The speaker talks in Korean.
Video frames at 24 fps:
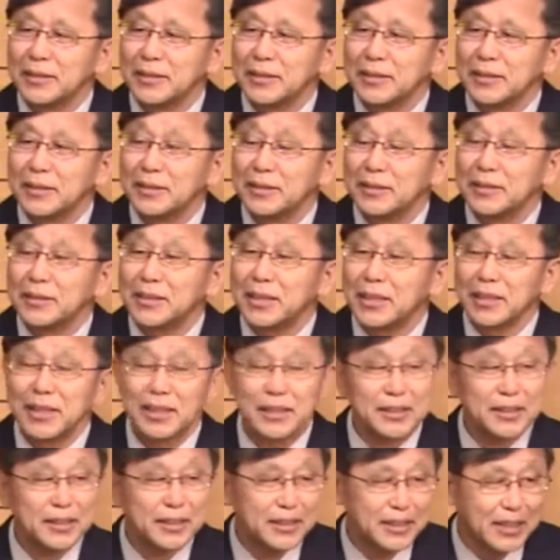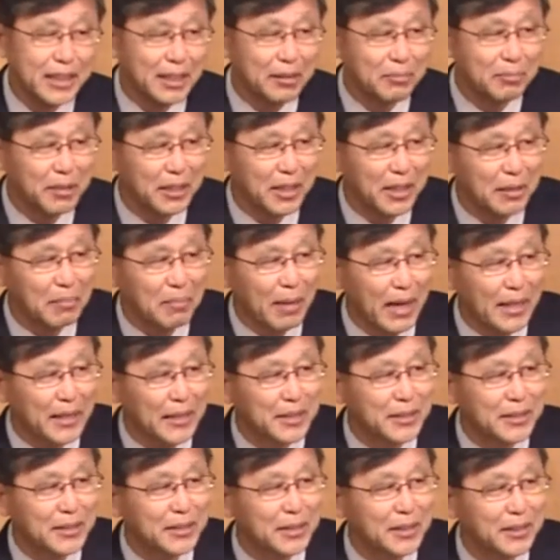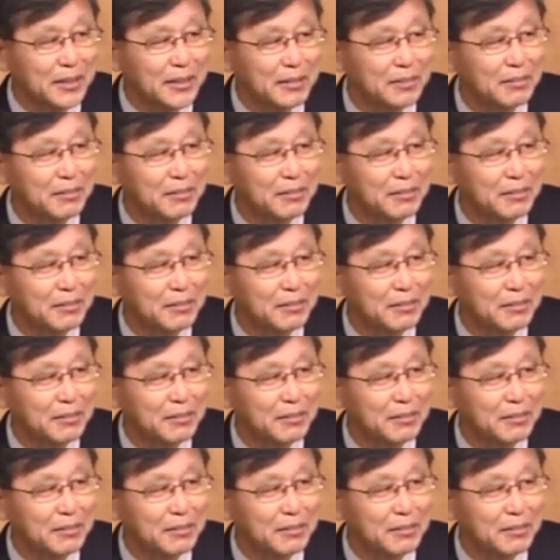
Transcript: 이런 생각들이 사람들에게 많이 있어요.